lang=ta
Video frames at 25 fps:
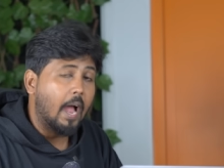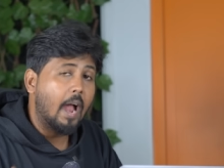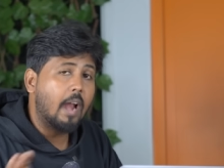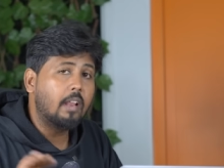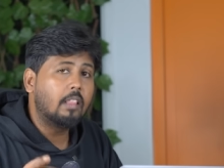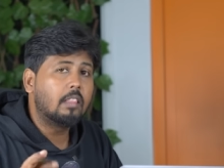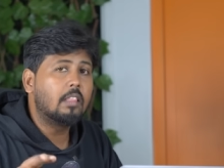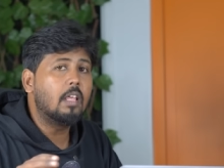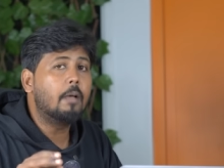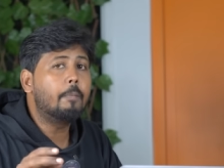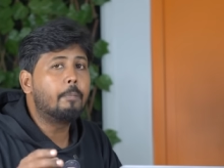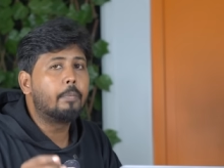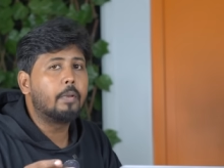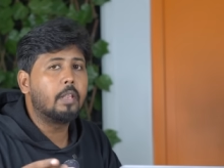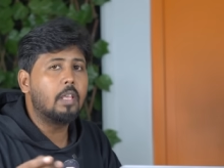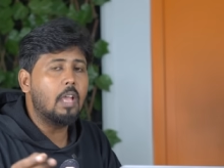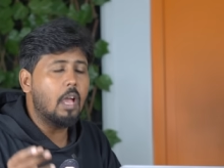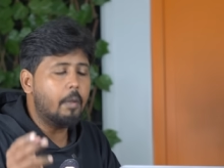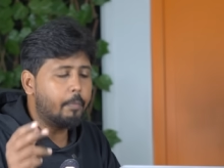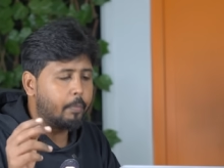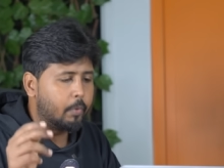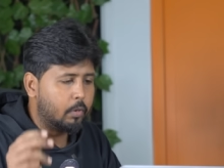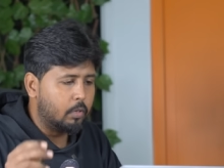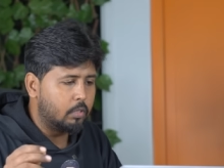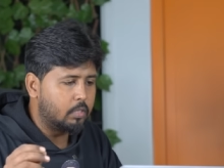அடுத்த
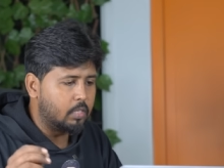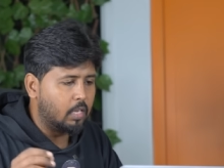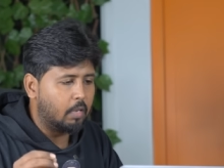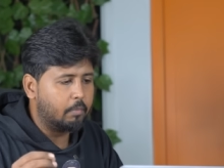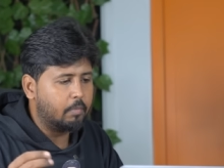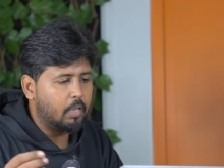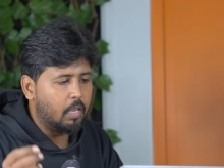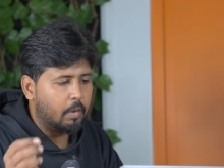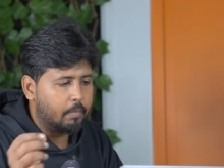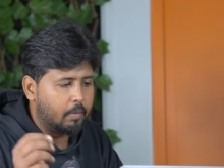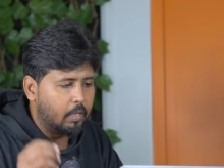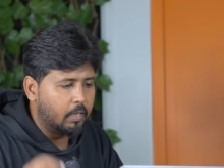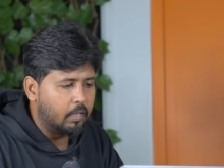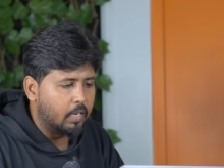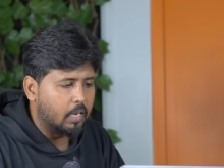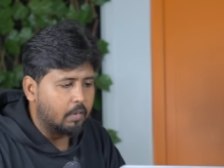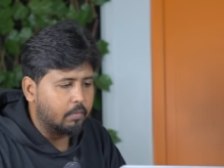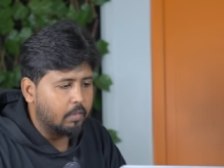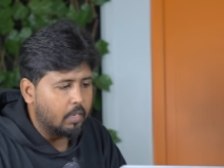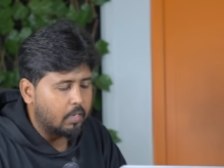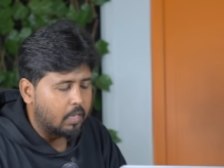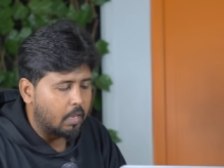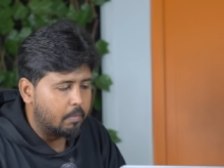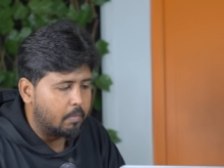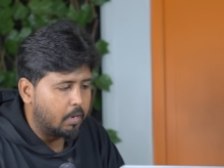பிரியா பொண்ணுசாமி
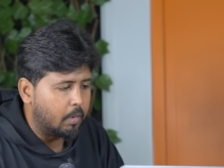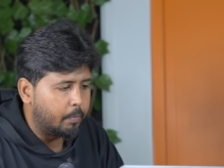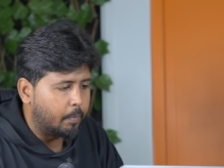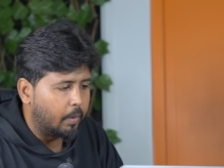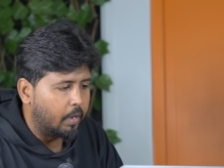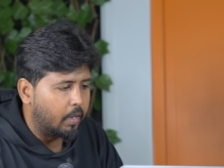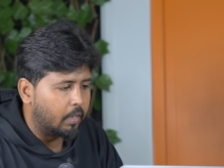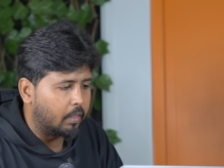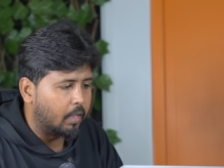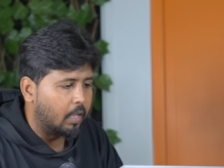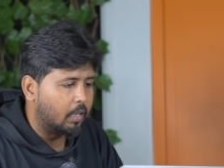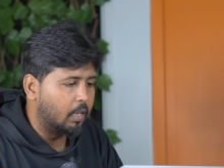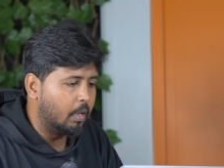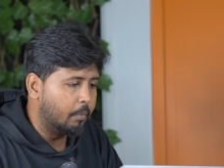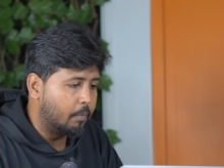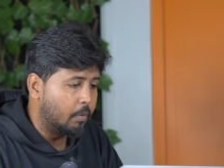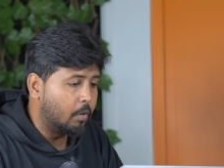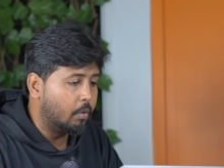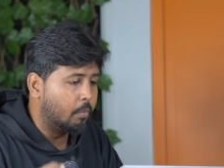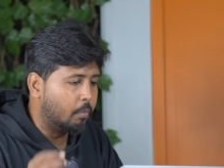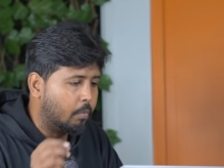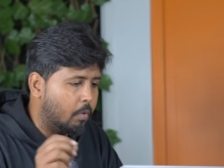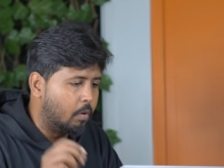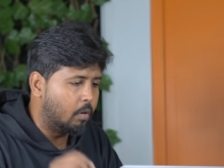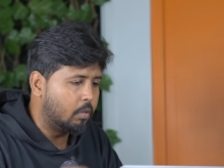அப்படிங்கிறவங்க கமெண்ட் பண்ணியிருந்தாங்க
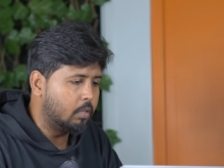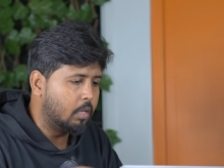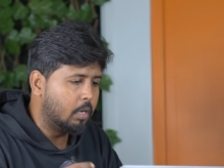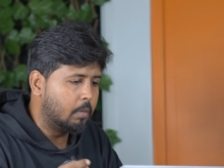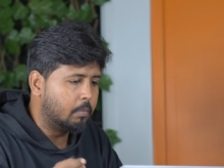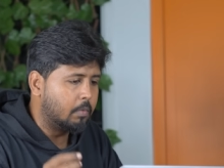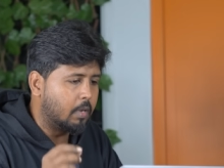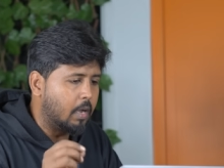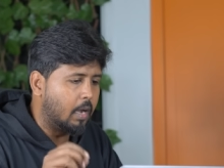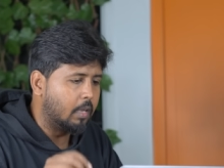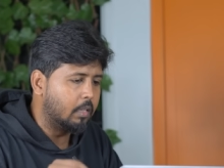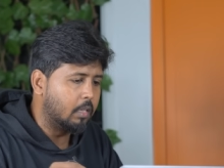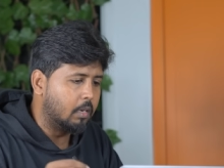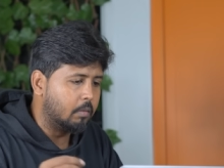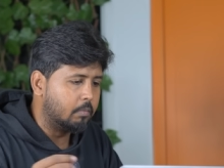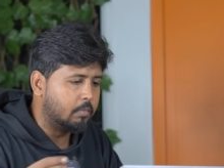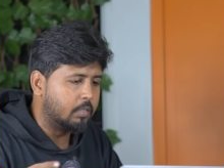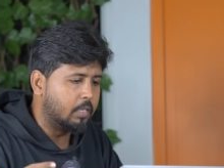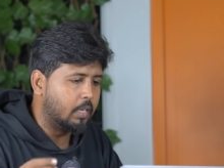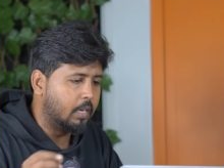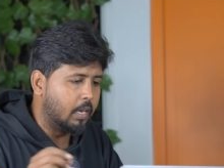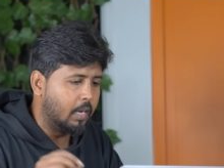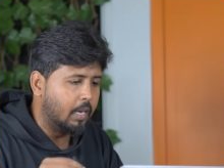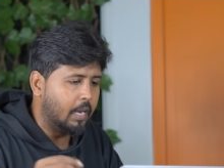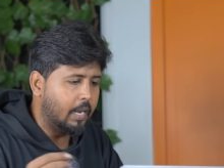ப்ரோ மோதலும் காதலும்
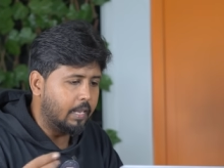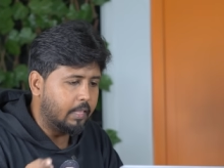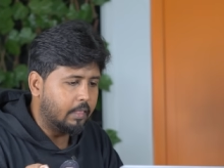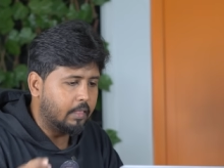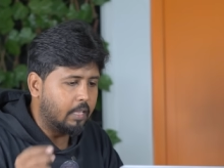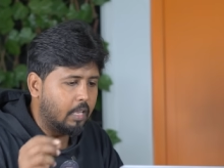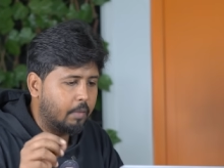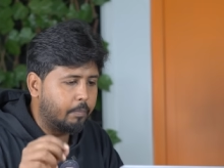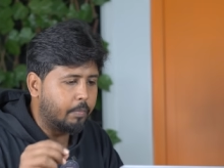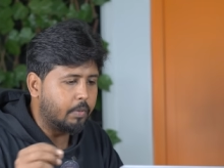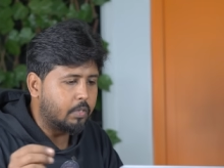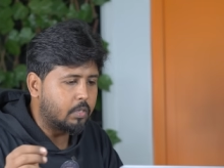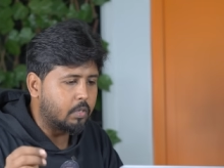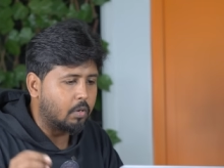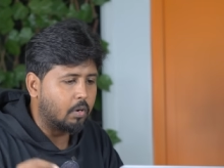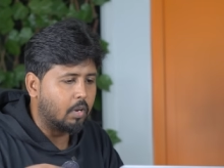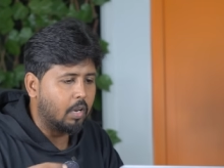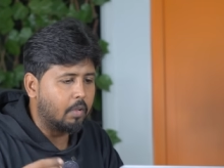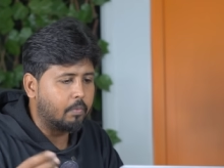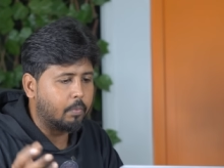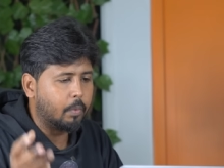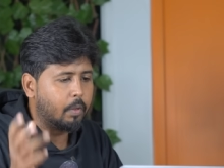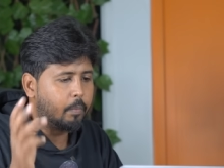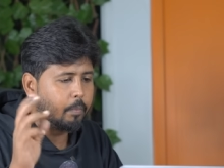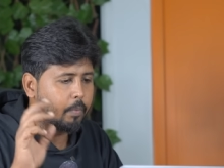சீரியல்ல இந்த
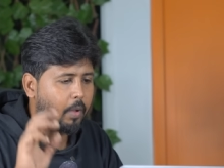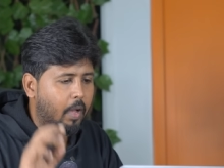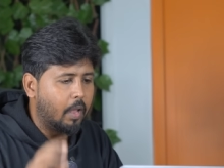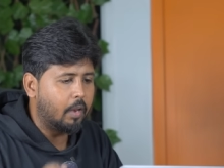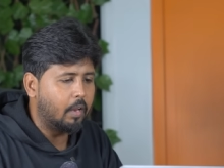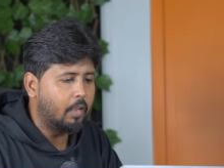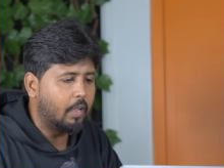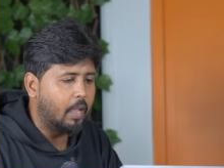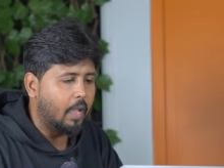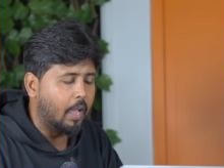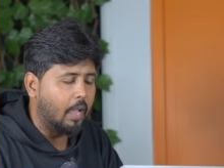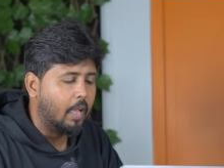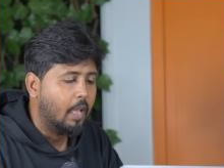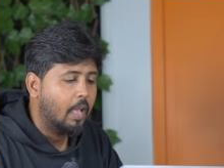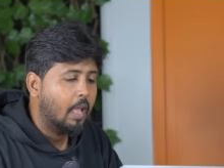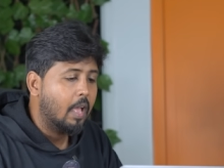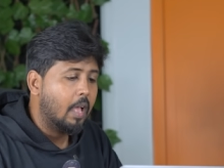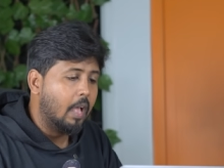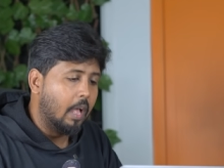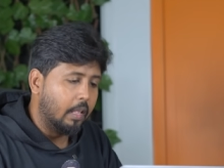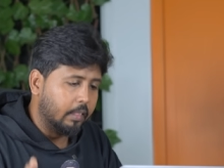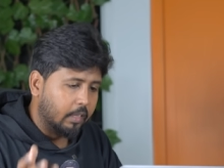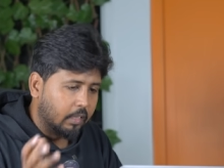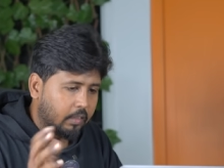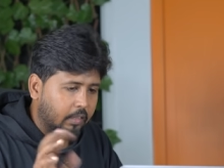எபிசோட்ல போய் பாருங்க
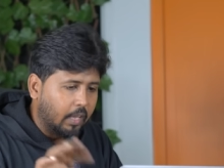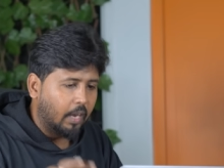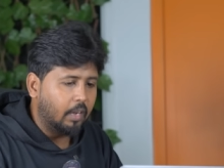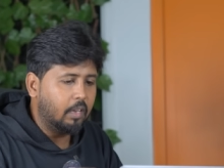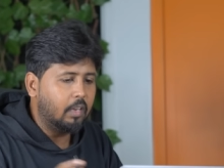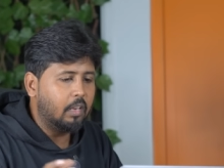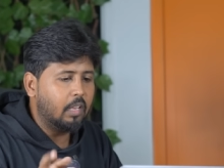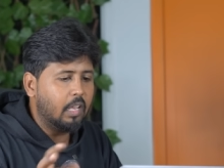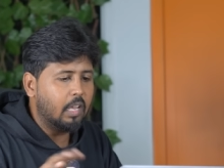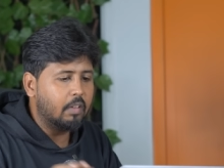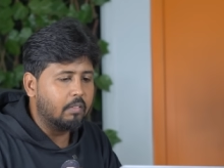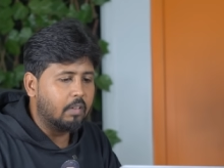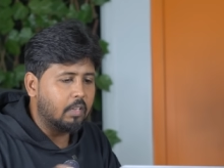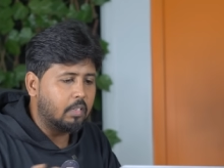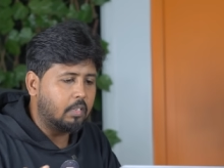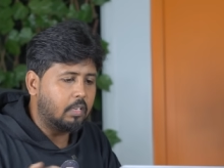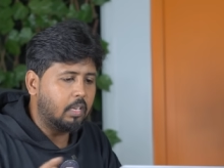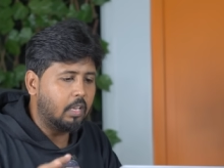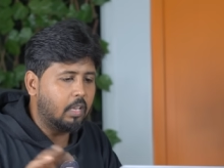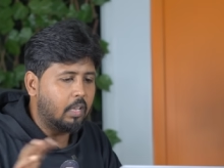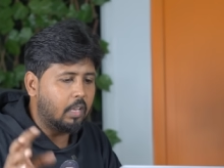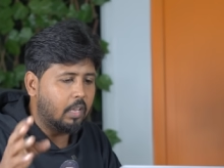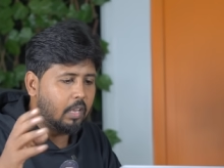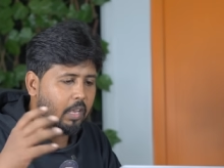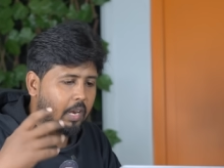அந்த தண்ணியை
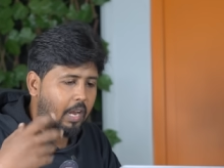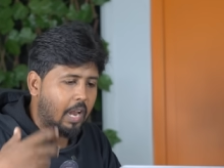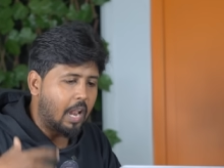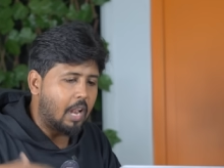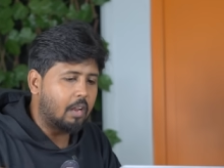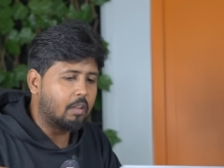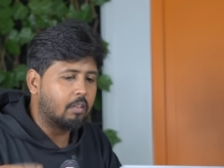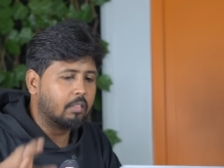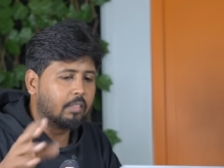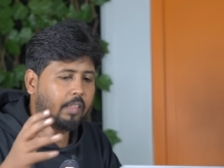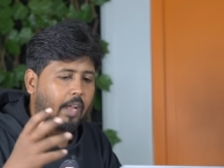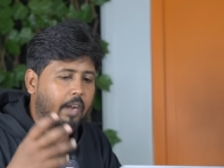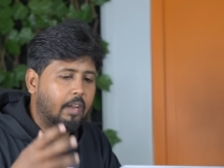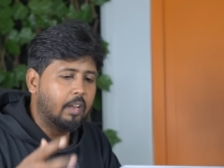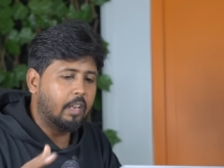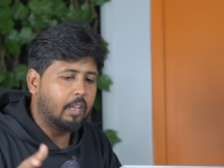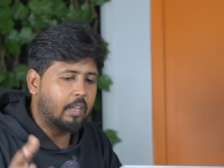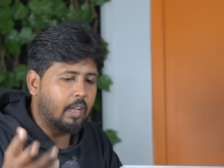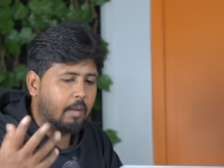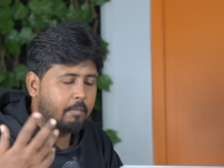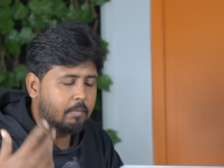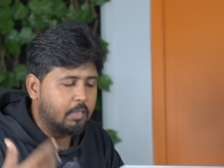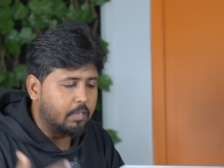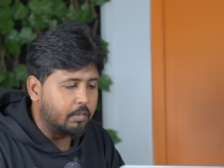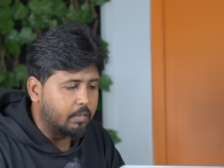வச்சு எல்லாருக்கும் தண்ணி
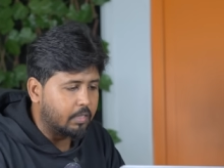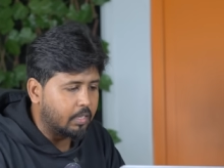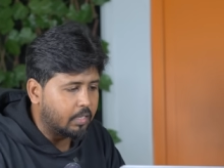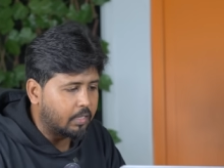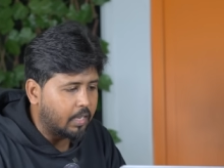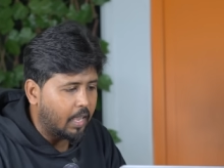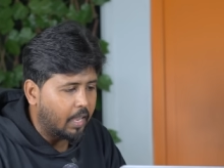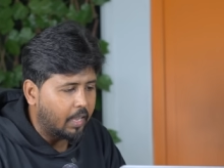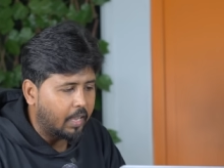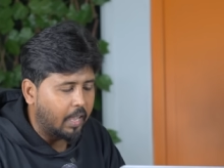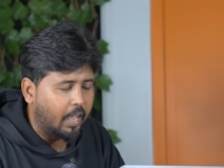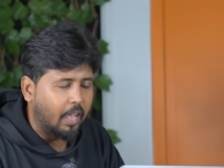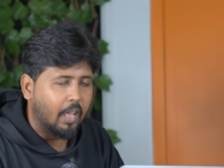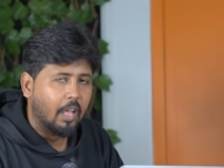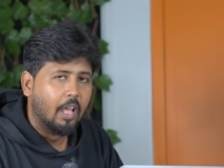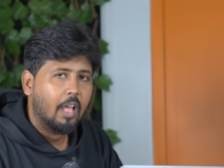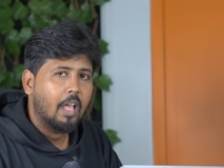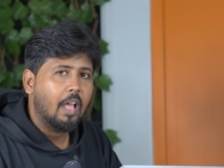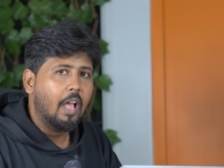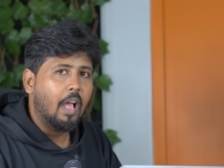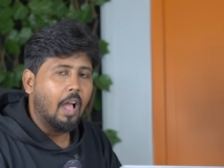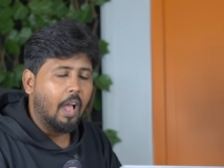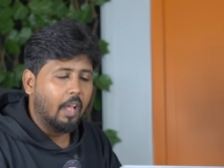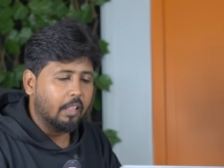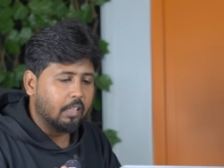காமிச்சு வச்சிருக்காங்க
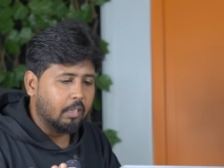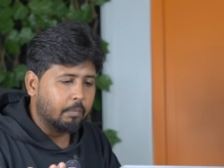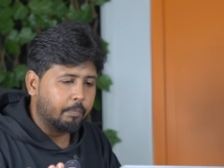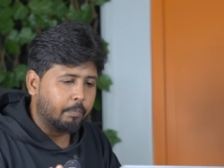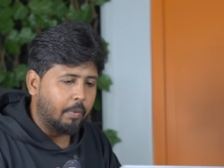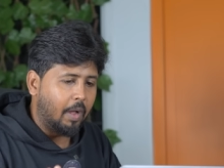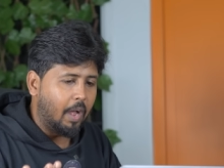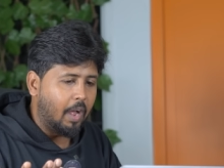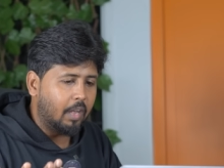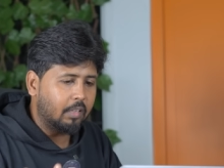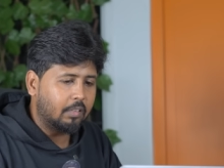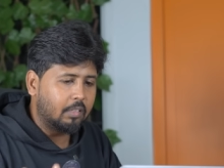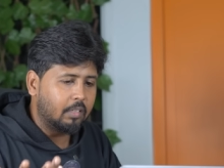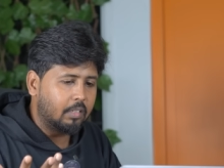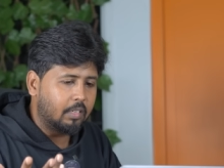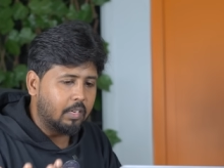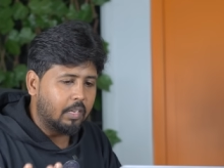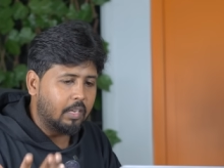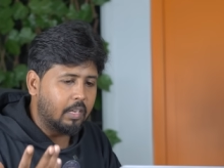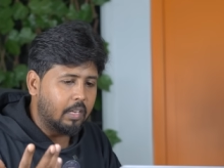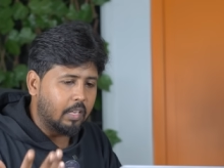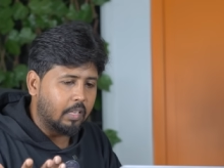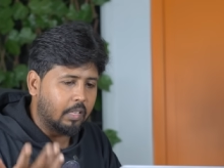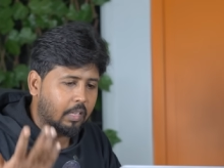அதை பார்த்துட்டு